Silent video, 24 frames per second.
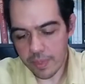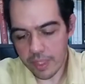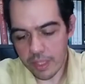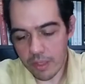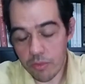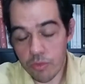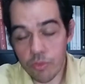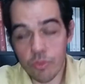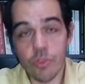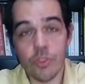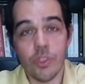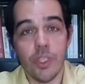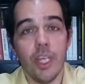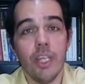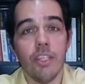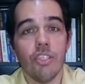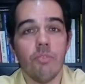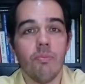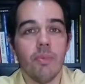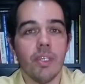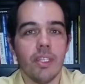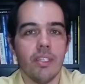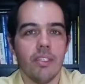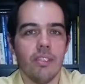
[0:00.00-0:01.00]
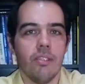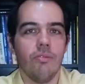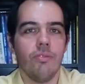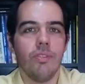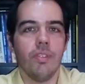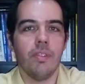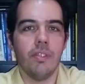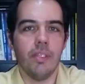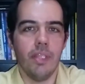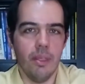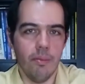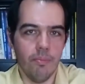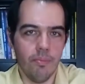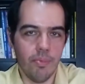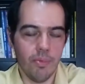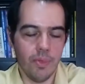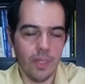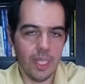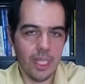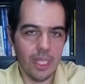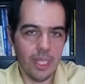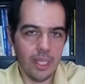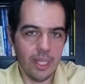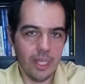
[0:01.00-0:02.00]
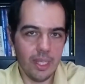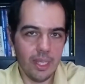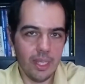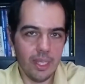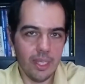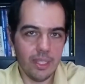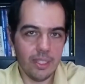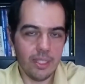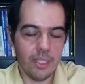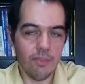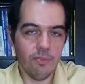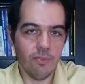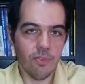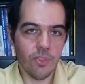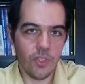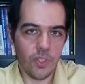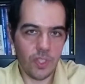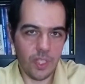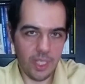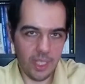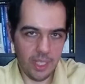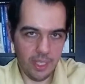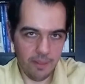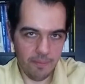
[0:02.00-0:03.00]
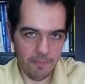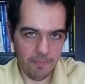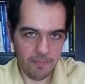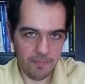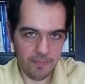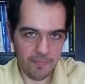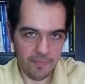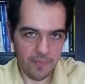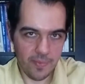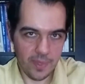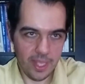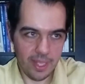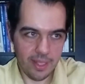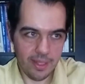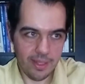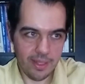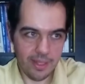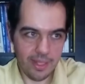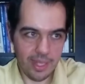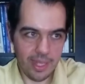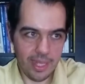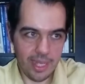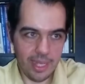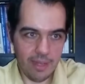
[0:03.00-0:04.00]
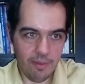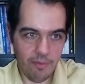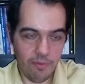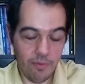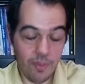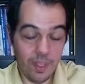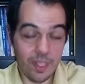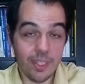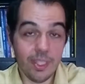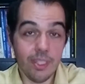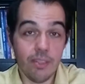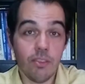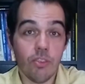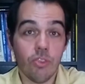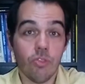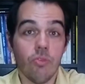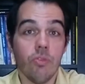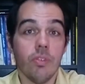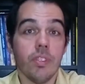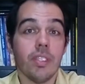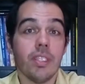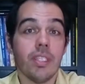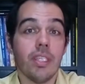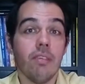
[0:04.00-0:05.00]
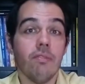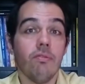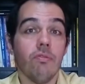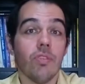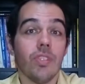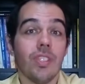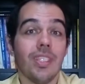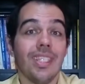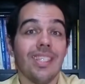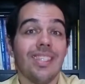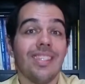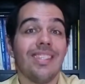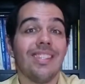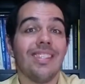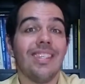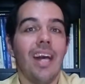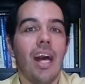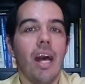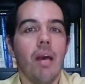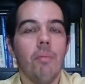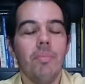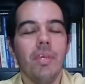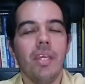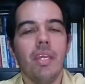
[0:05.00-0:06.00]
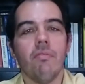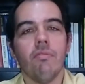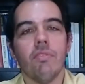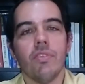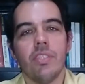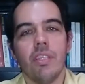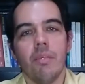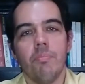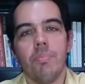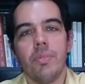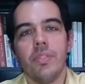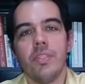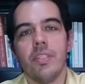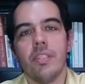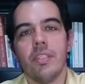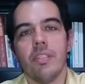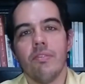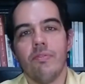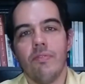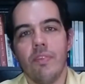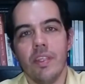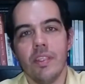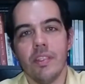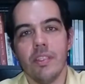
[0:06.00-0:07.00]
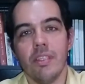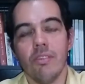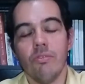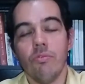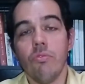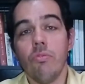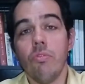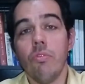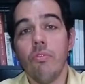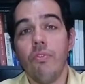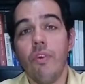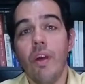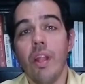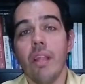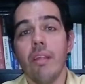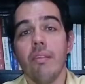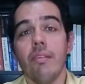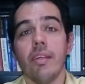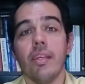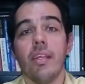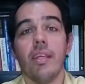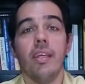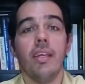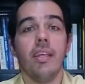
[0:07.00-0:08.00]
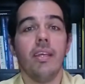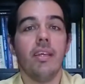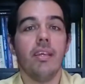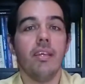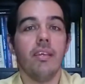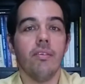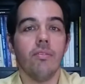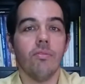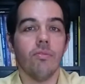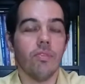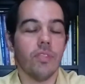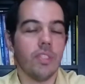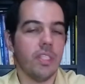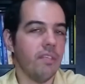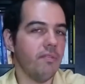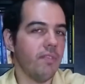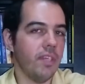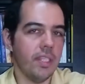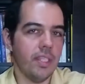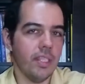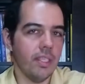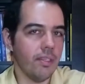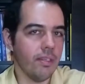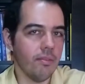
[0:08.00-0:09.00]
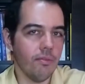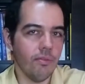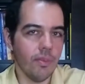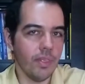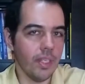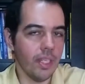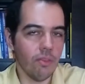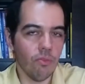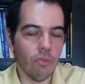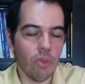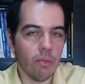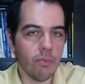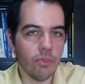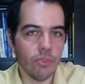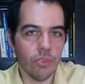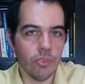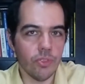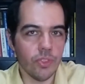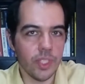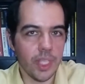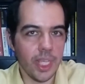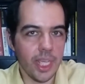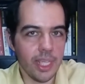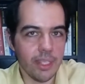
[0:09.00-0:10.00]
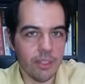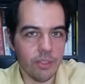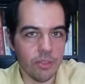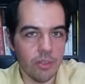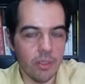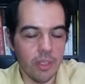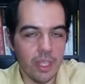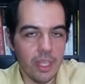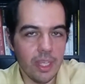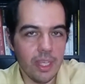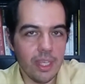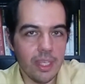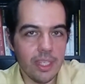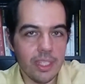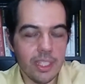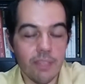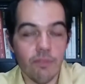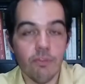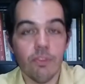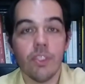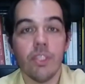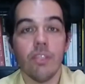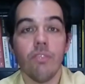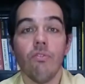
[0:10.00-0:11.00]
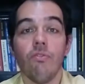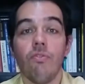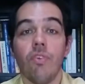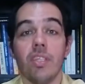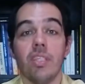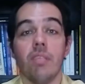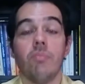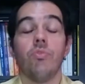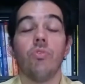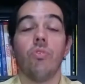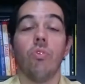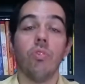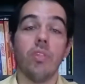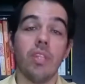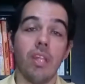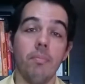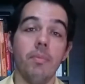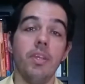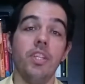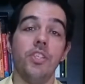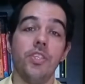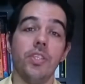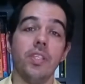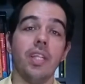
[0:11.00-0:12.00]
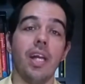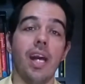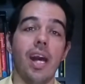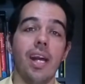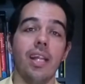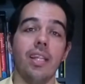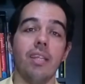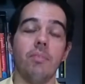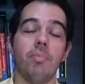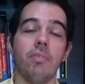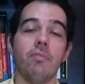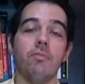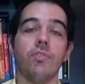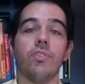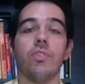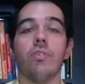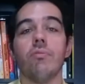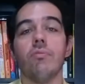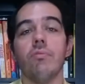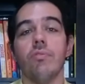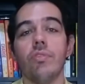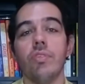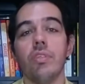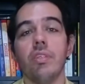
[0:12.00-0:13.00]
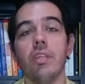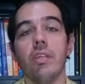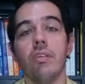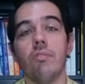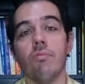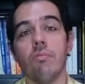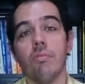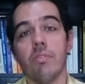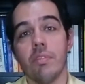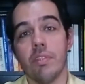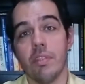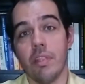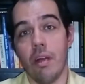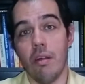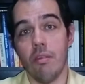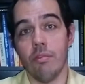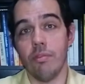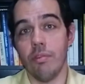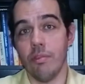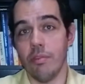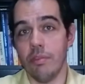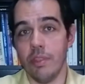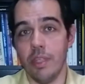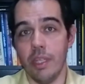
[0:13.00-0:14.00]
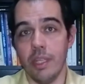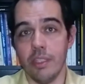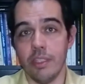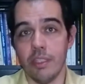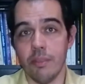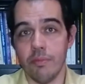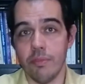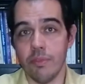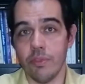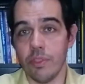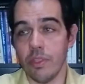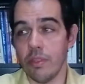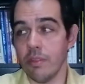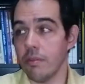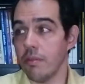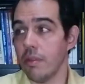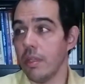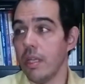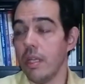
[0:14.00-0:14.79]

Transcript: sucesso é uma questão de tempo. Se você está fazendo as coisas que você sabe que você precisa fazer. Eu não estou falando aqui que você vai ter um enorme sucesso se você não faz absolutamente nada para você conseguir conquistar o sucesso, você